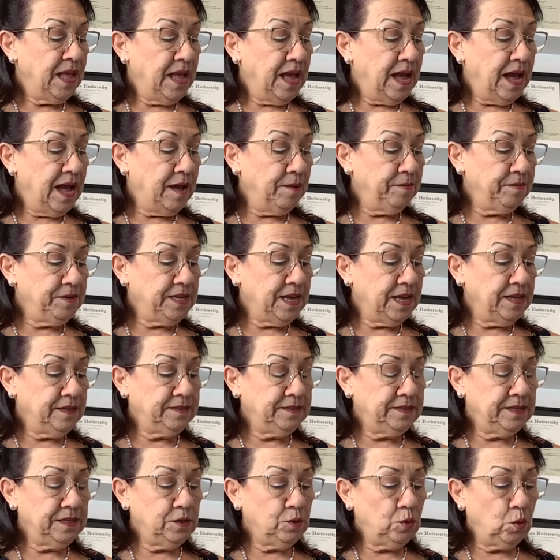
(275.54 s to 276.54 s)
Había
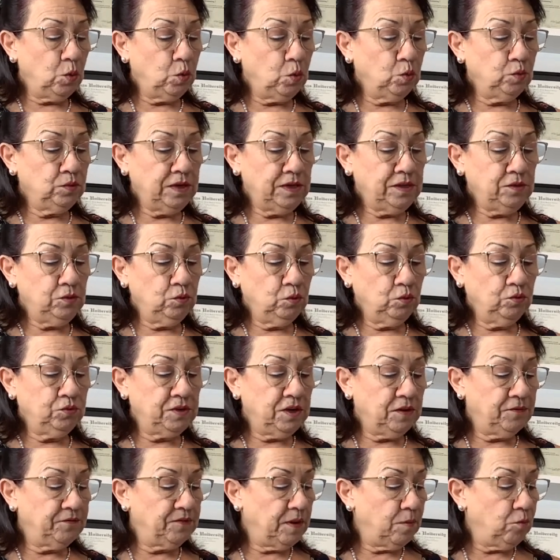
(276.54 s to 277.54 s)
en Tiro una
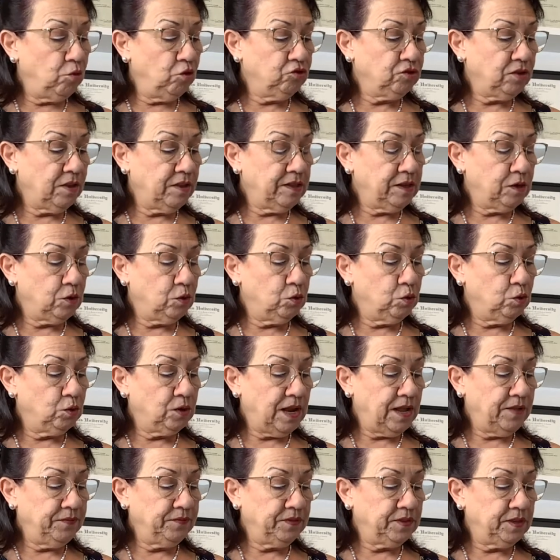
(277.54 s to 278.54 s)
industria famosa de
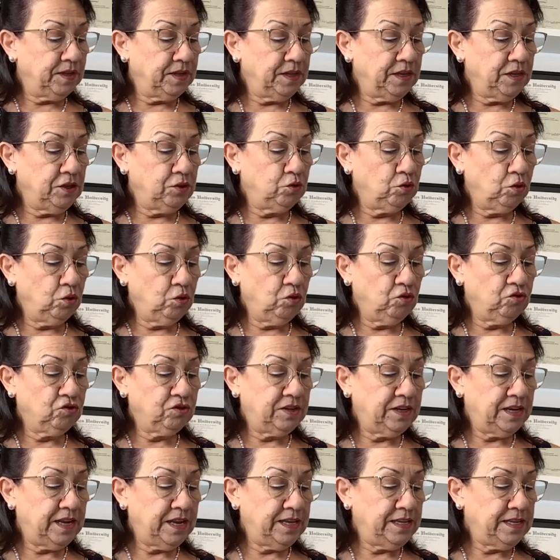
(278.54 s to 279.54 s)
colorante y todos
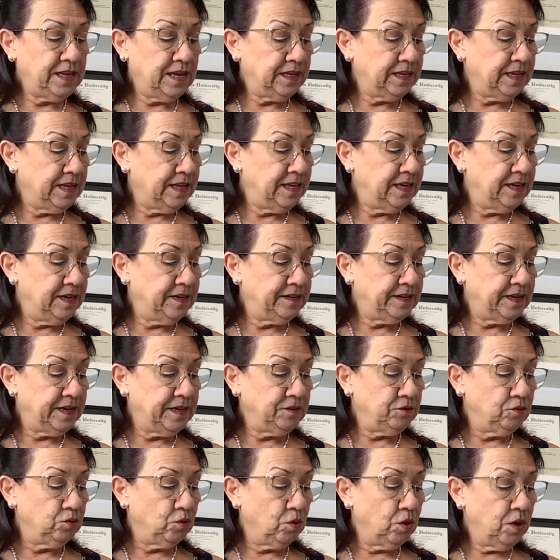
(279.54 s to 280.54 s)
creían en el
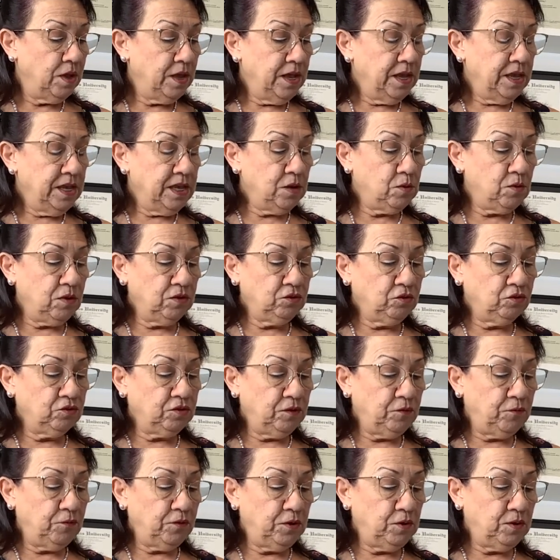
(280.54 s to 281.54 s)
reino. Y cuando
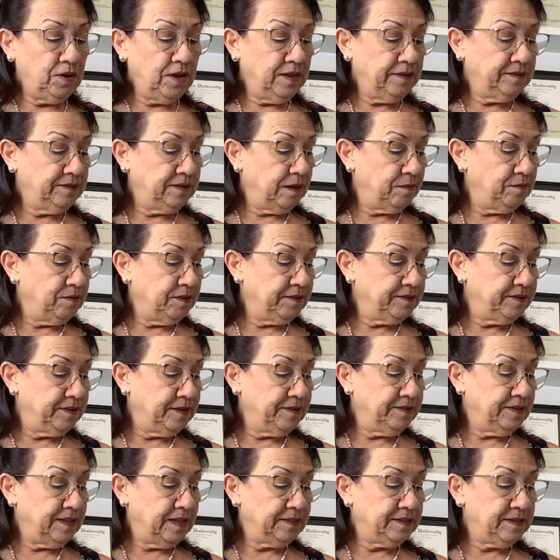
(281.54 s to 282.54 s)
se fueron a
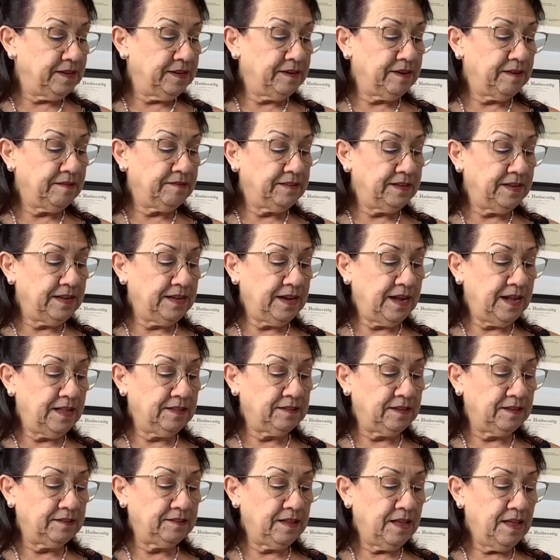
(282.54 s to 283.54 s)
establecerse a tierras
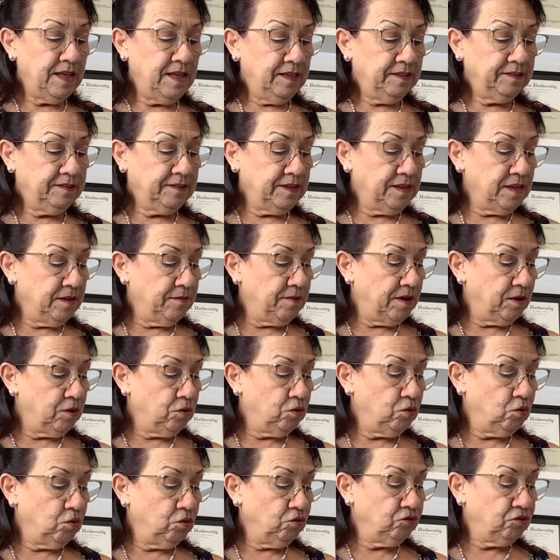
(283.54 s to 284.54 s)
lejanas, se
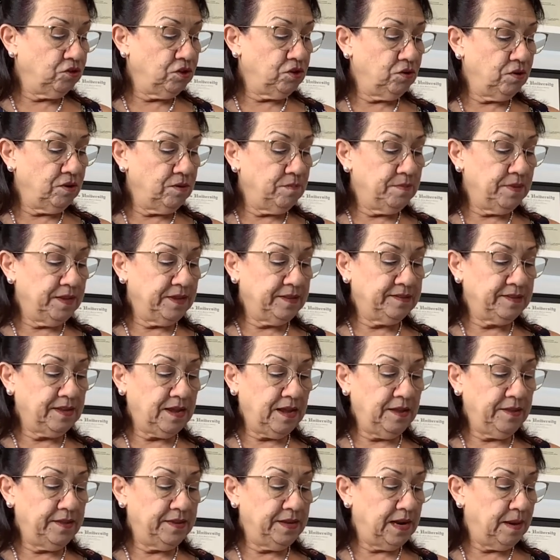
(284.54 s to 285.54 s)
llevaron consigo el
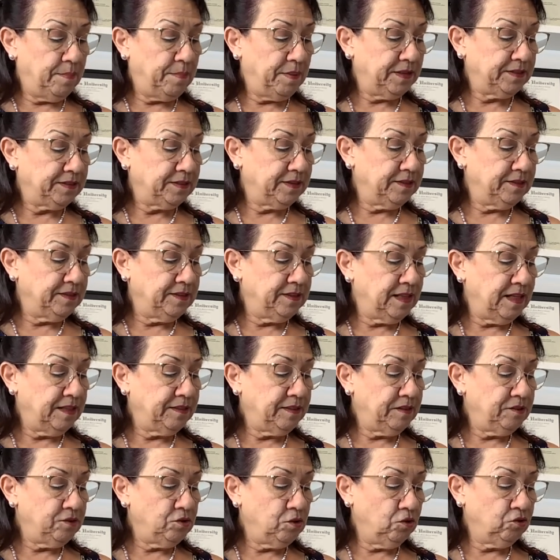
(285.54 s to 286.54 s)
mensaje de la paternidad
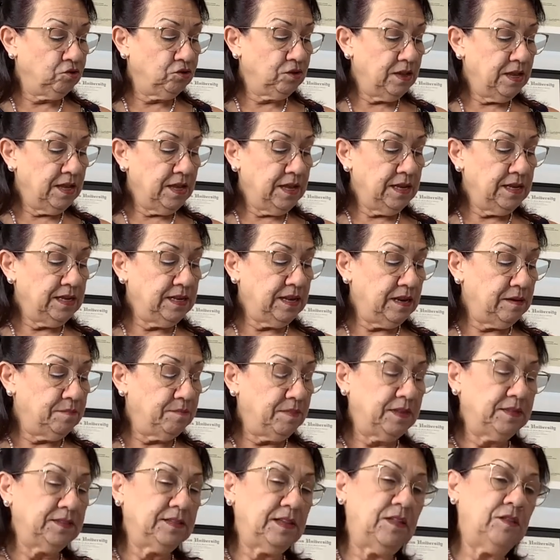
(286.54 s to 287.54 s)
de Dios y la
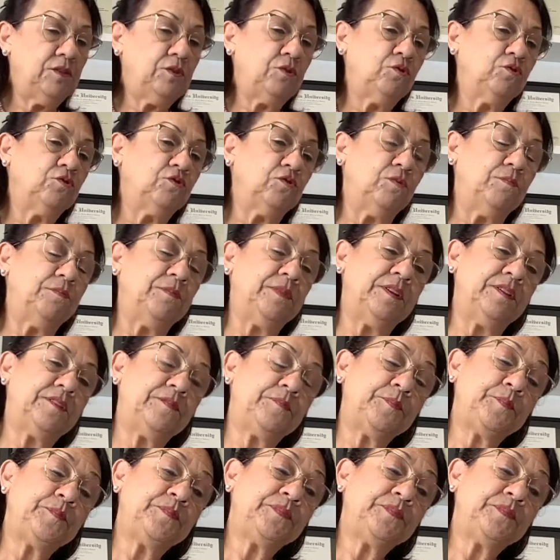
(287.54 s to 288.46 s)
hermandad de los hombres.